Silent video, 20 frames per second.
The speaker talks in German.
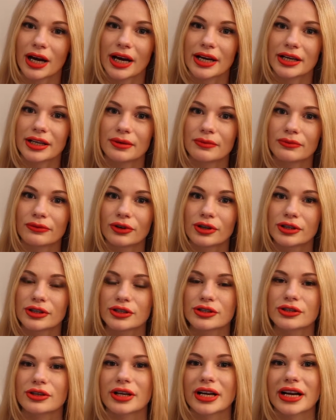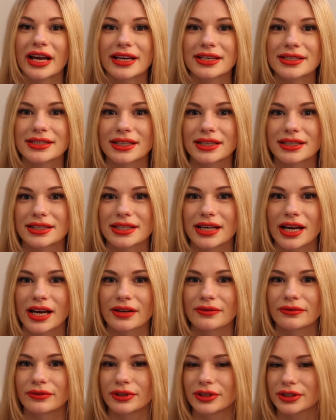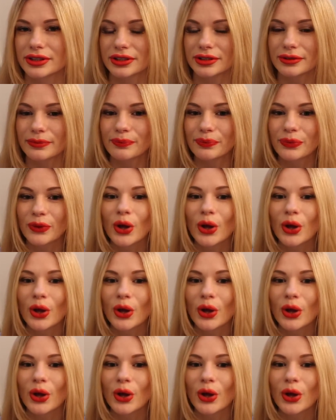reinnehmen wollte, sondern extra zeigen wollte.